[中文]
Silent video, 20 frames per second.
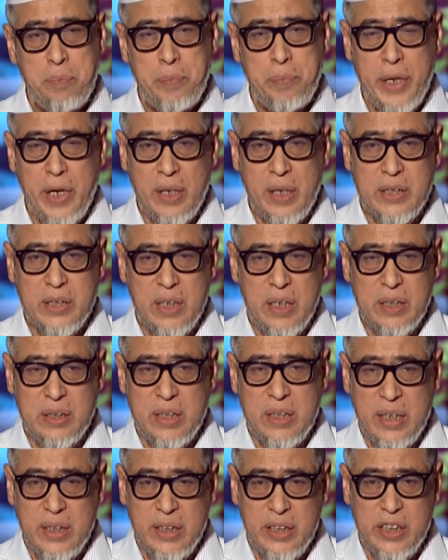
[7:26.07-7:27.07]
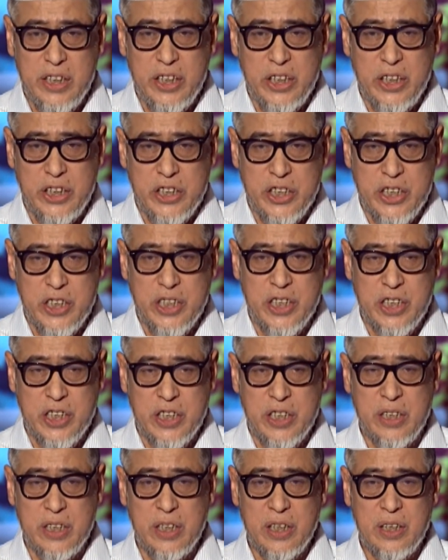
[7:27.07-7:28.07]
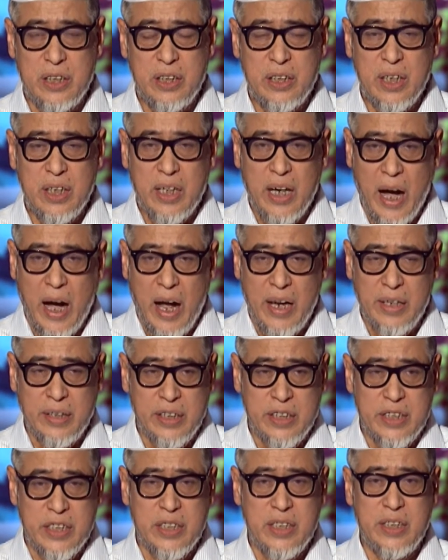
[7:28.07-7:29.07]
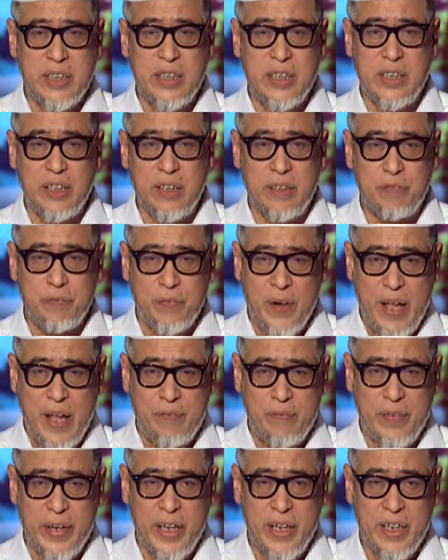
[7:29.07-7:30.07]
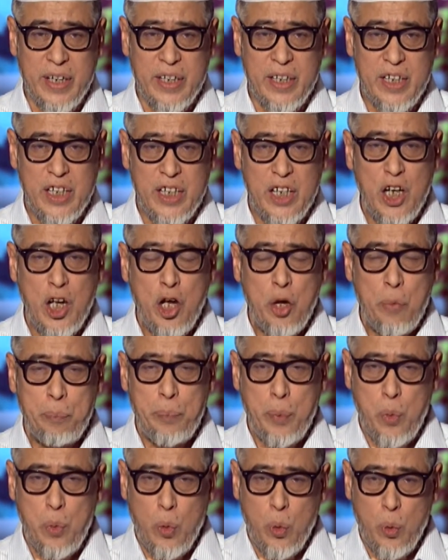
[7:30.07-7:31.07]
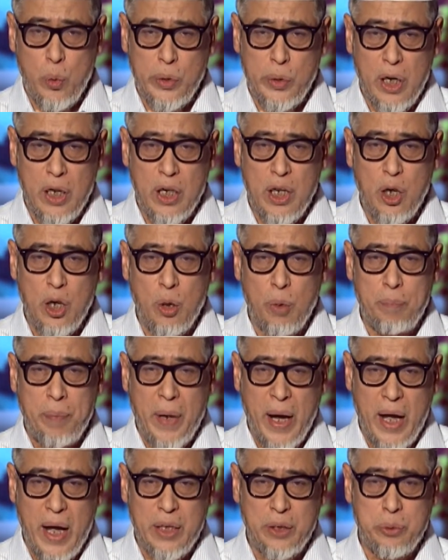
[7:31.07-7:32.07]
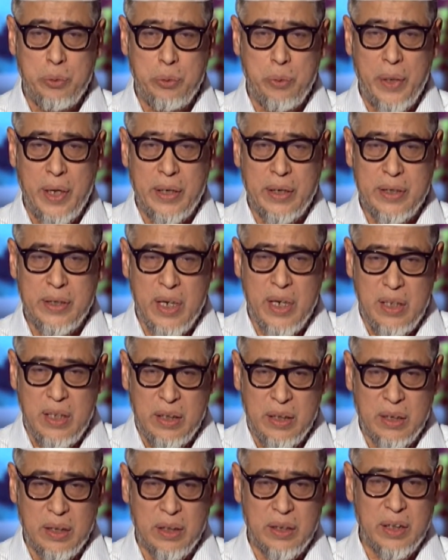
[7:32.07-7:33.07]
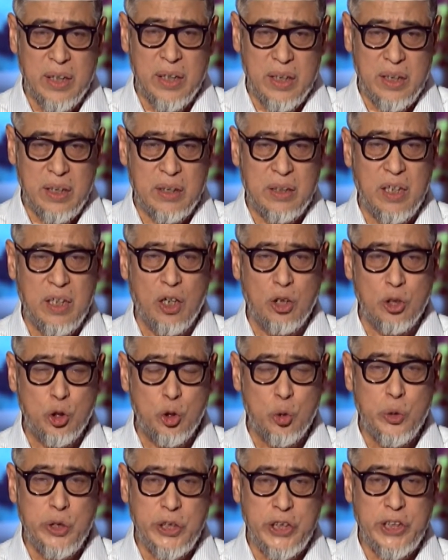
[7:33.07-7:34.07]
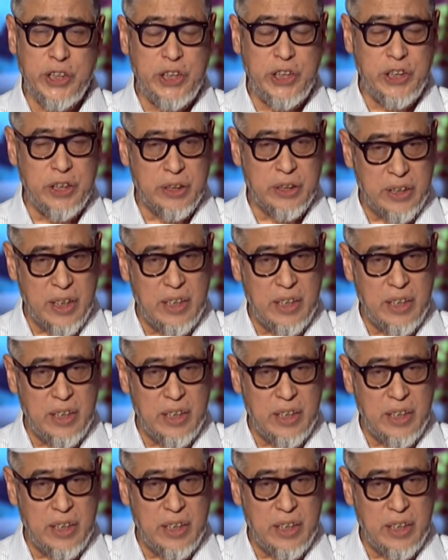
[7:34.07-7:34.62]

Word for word: 凭着人的知识、感知的范围，不能够判断任何一条终极性